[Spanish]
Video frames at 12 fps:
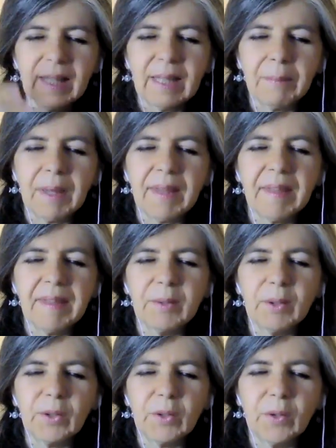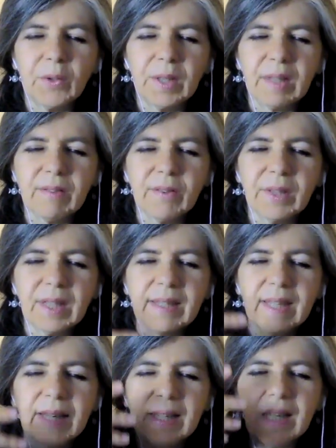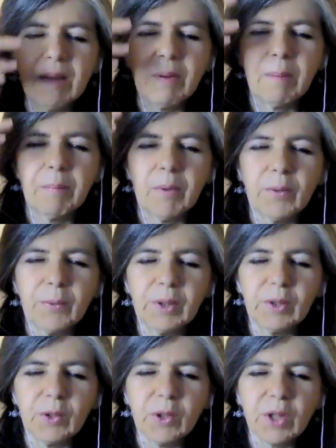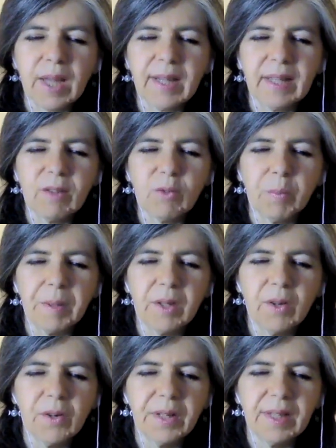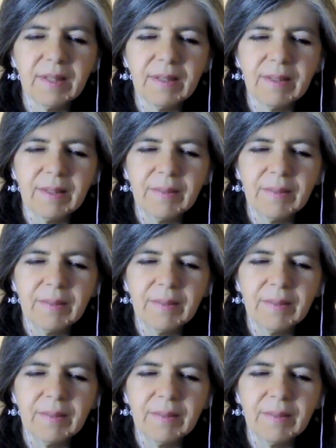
que va desde nuestro corazón hacia arriba, por nuestros chakras superiores,